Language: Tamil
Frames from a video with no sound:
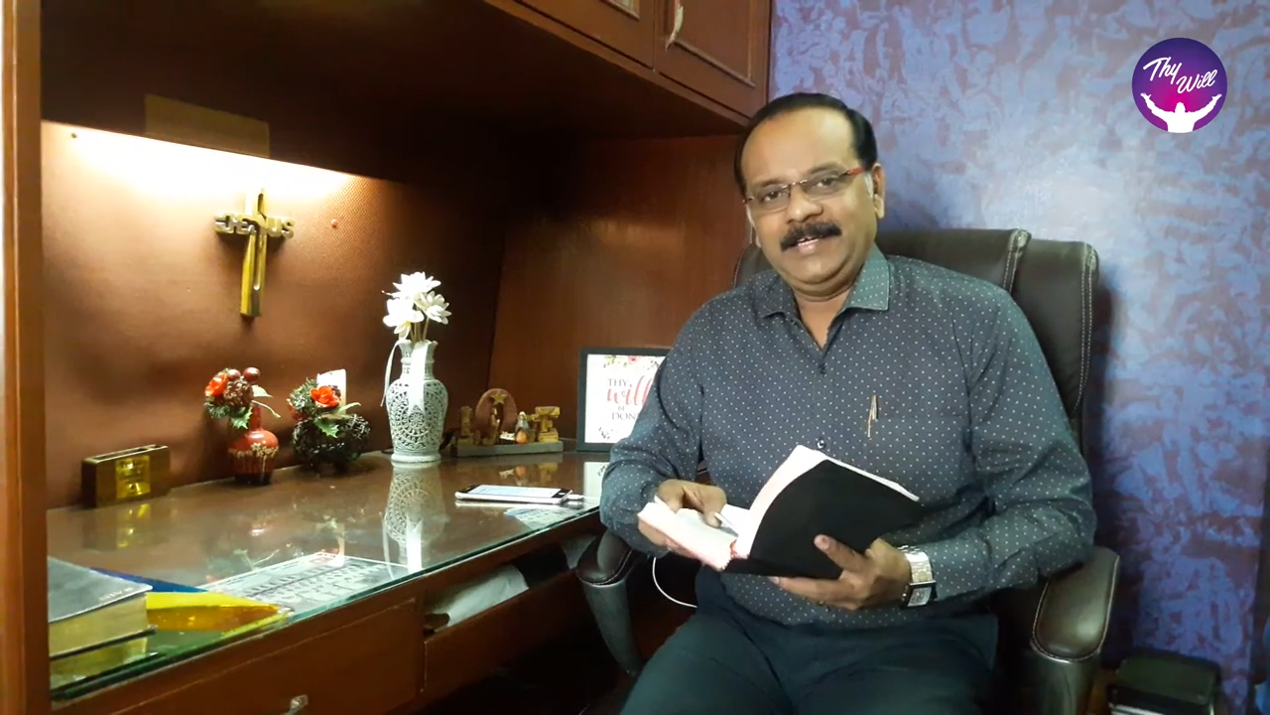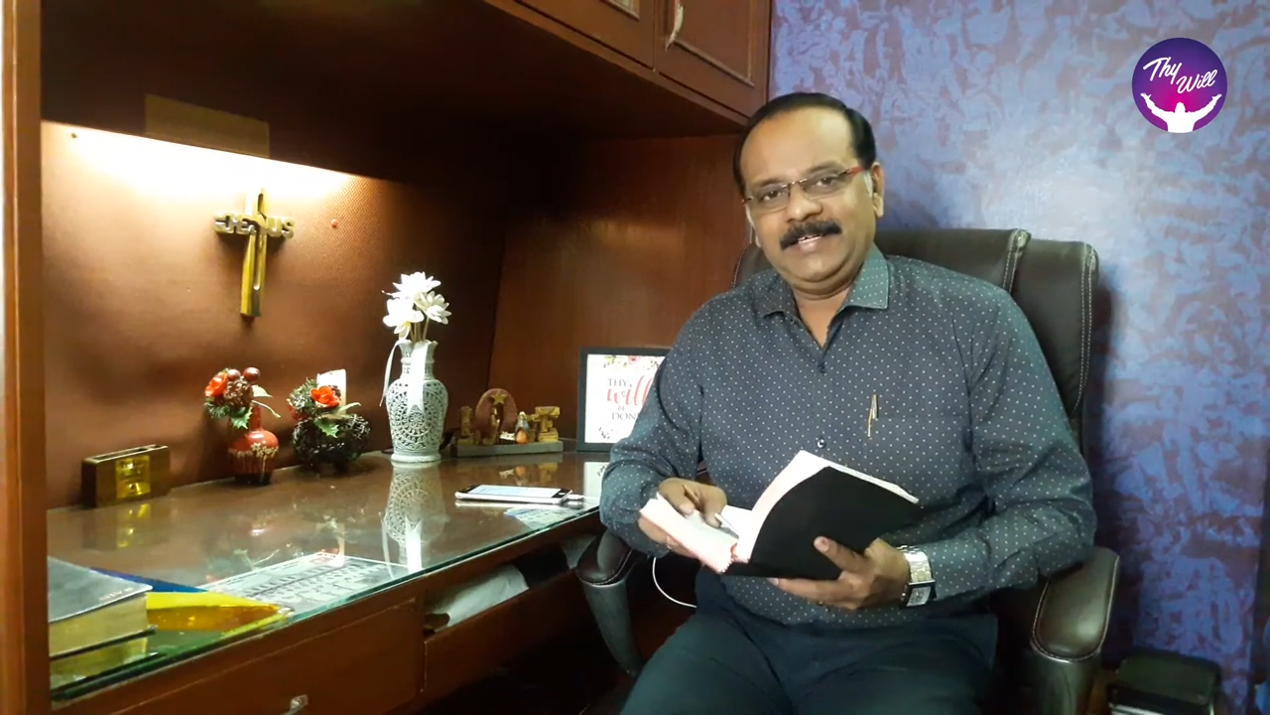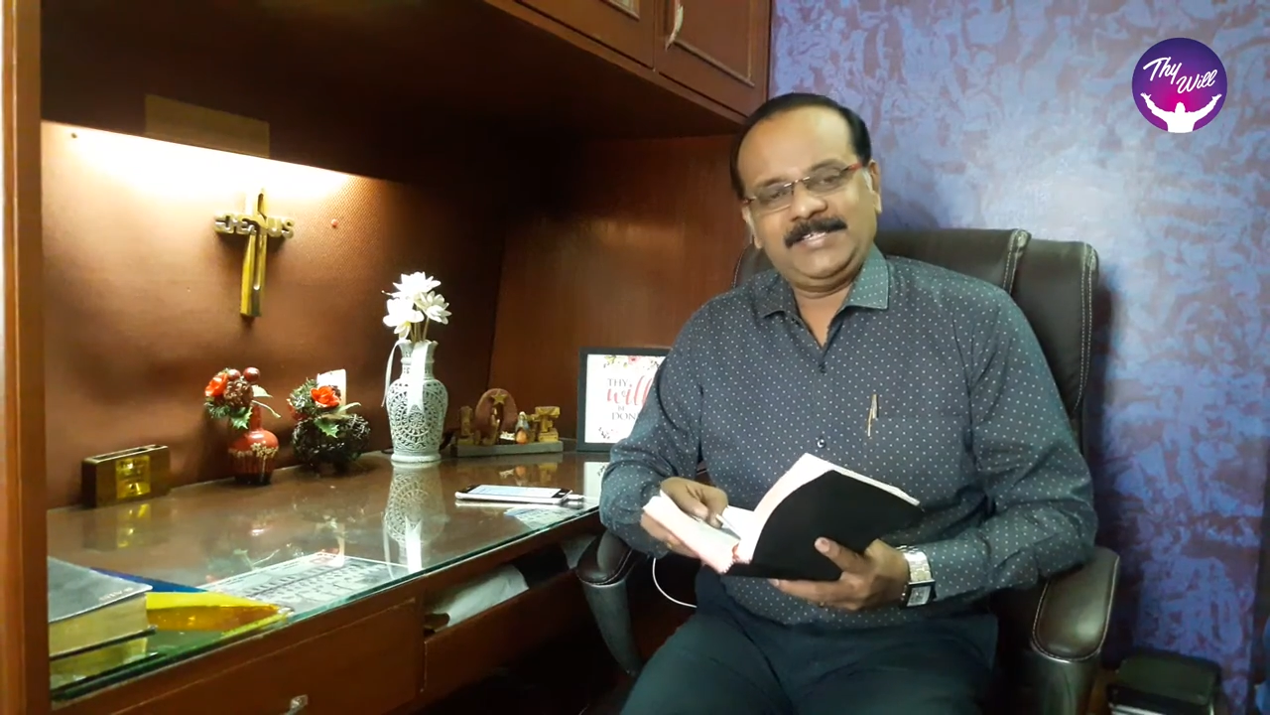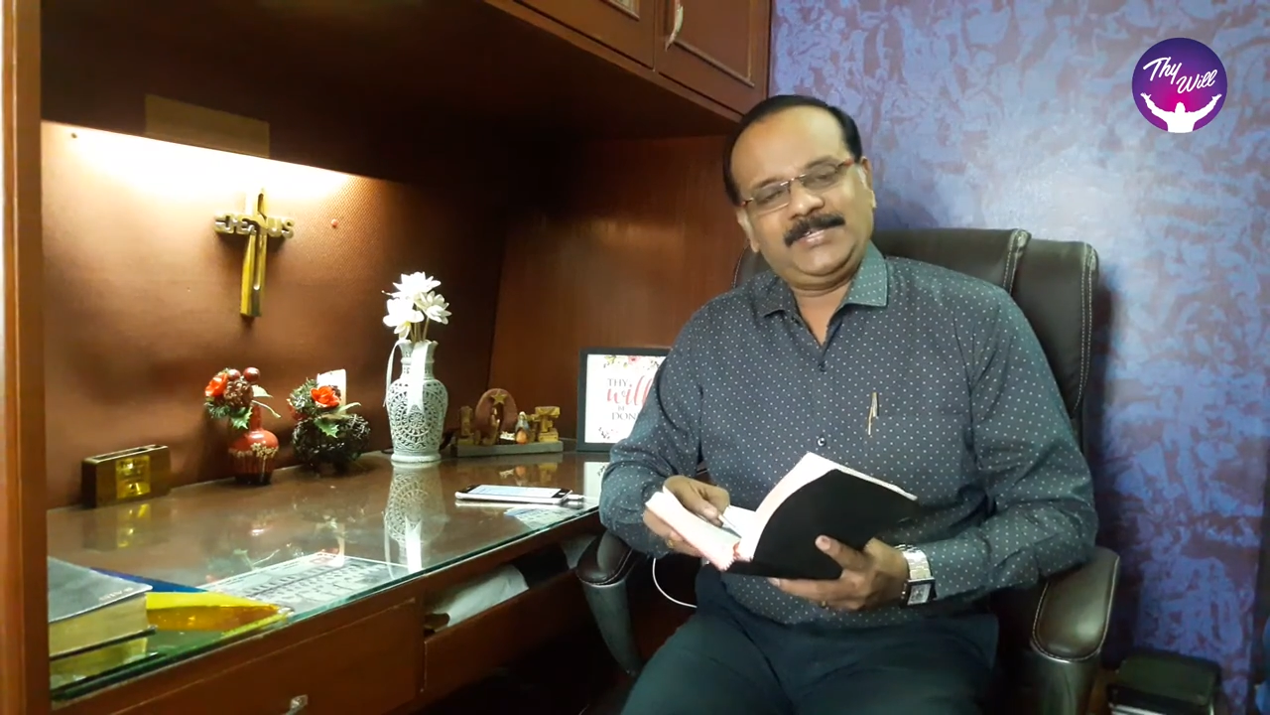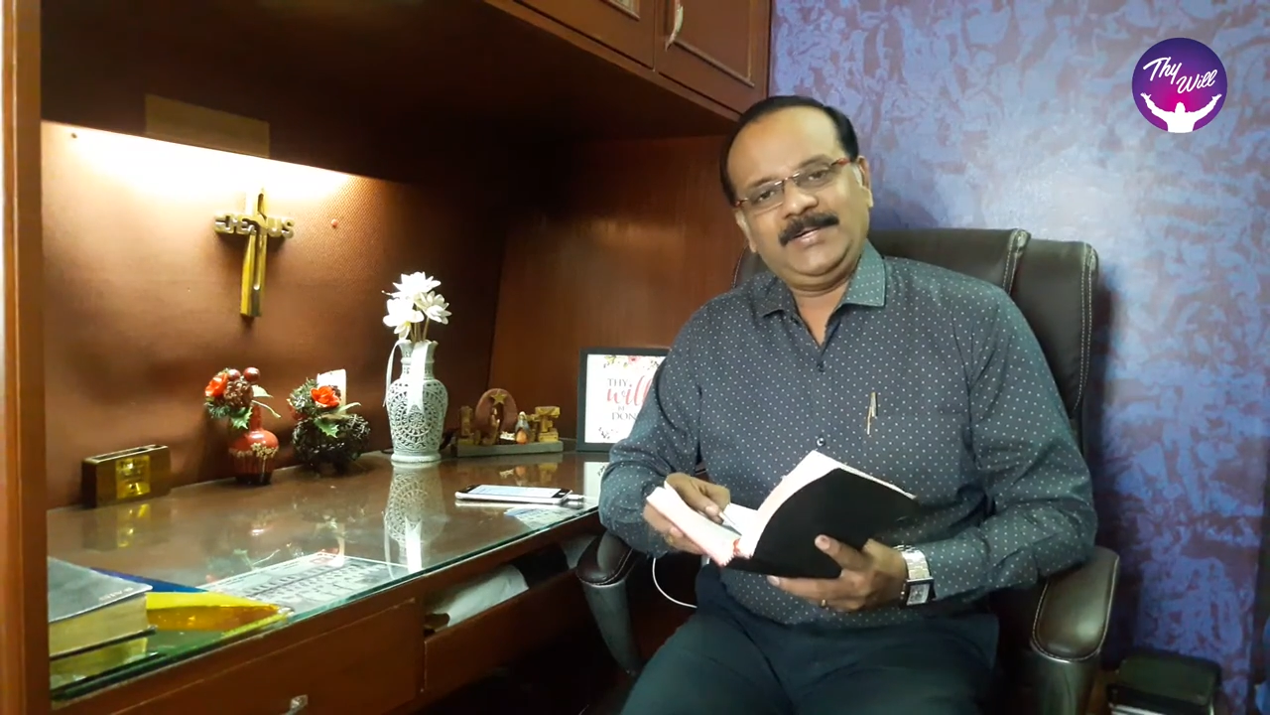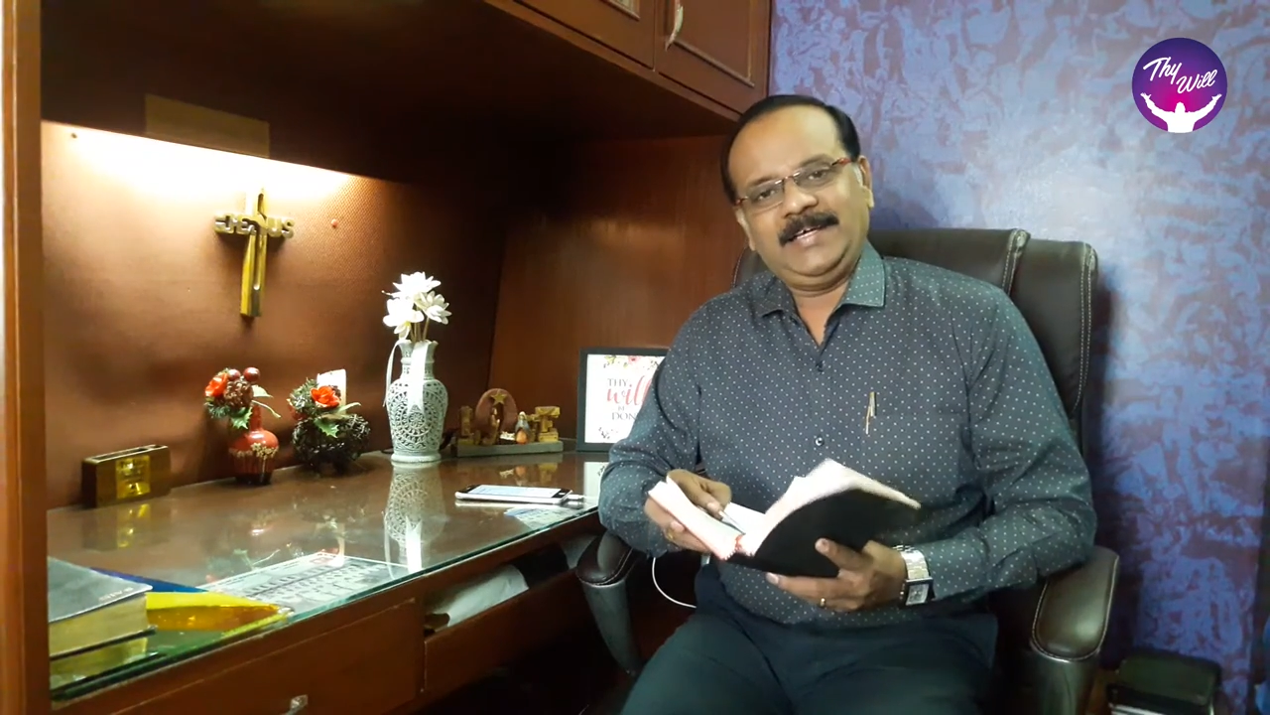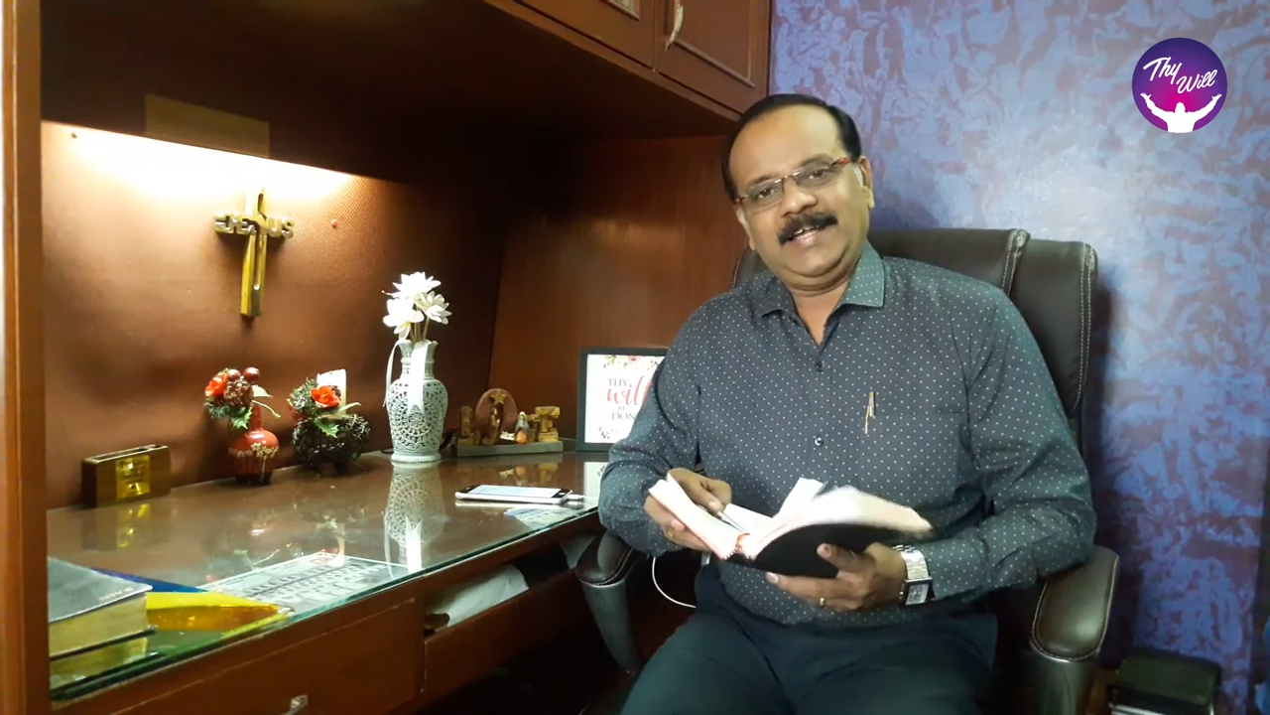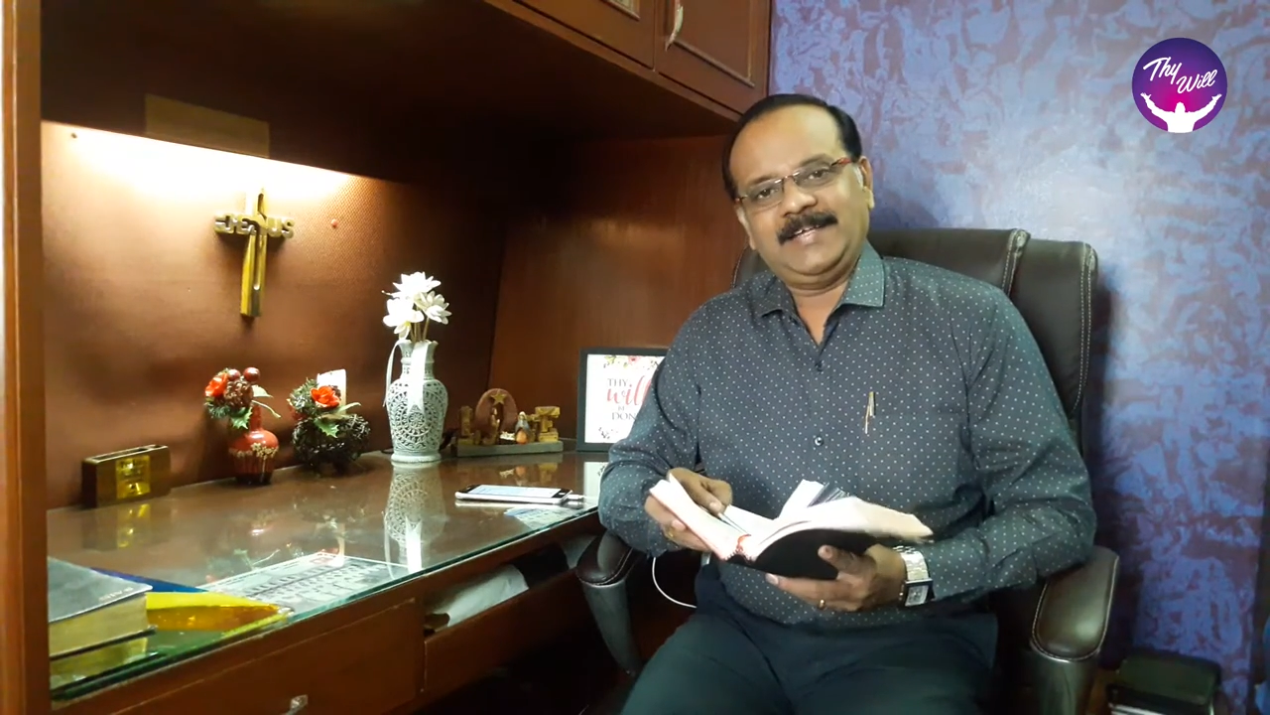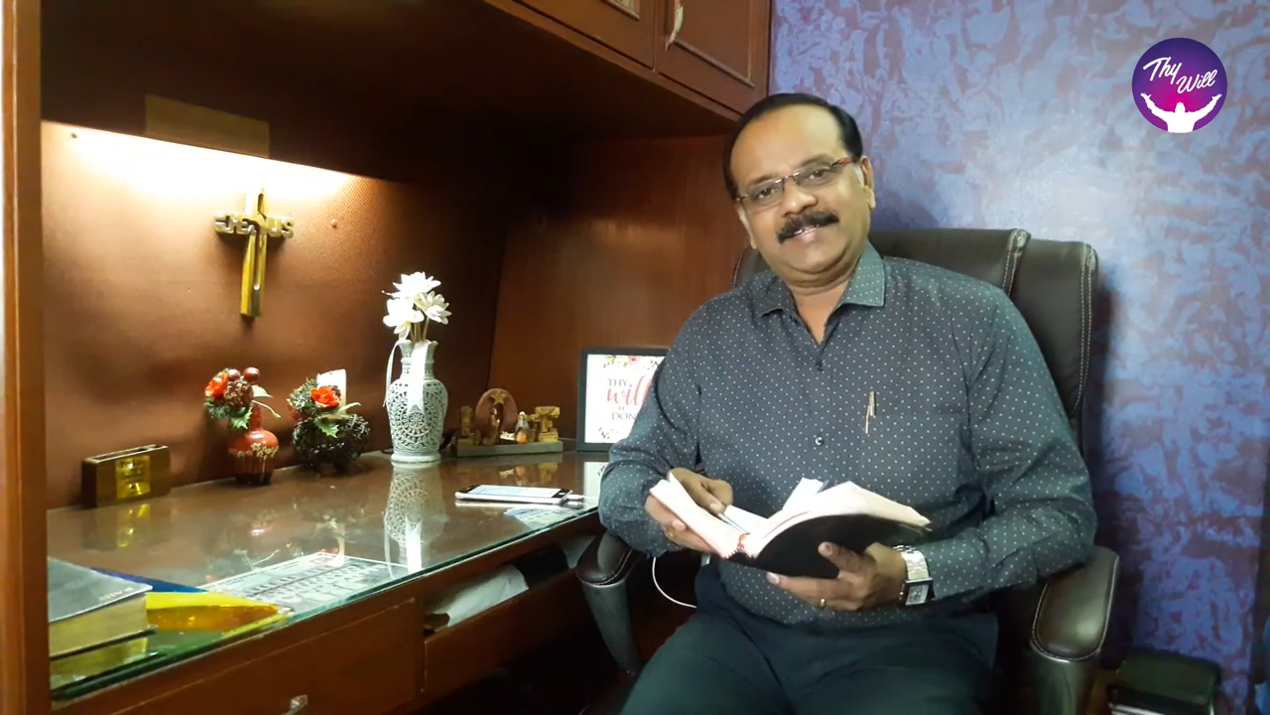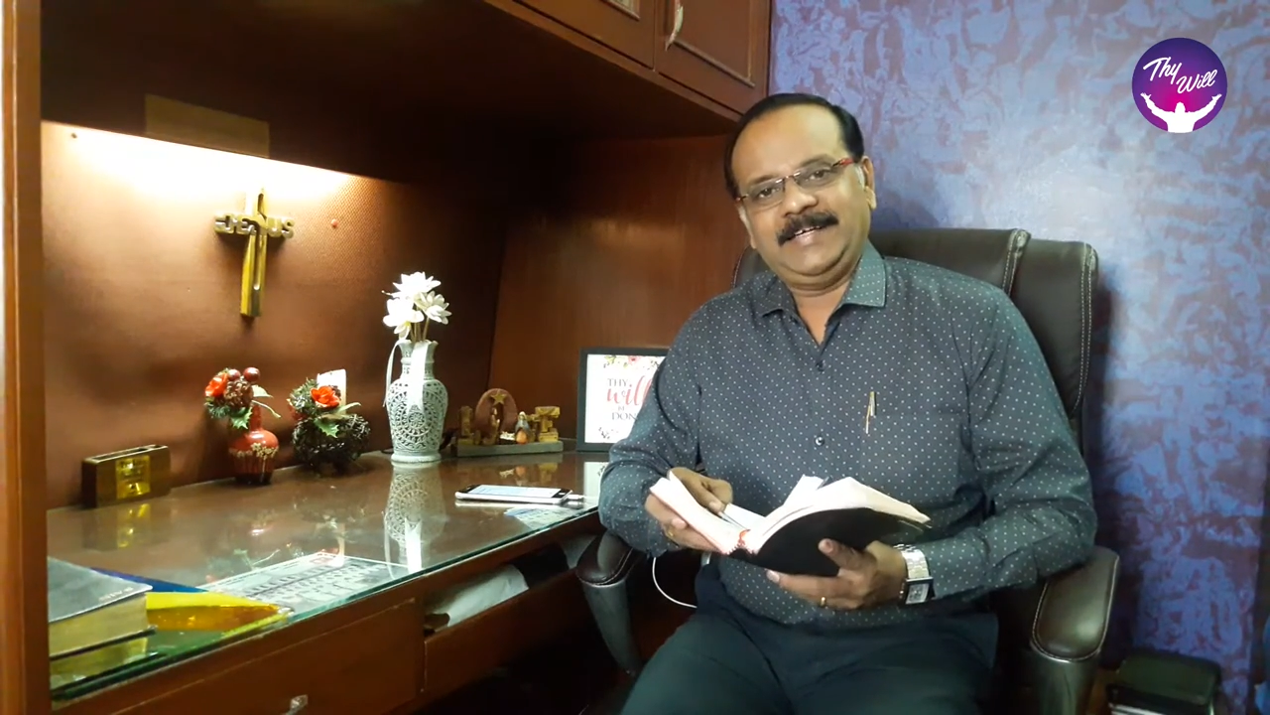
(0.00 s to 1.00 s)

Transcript: என்று சொல்லுகிறார்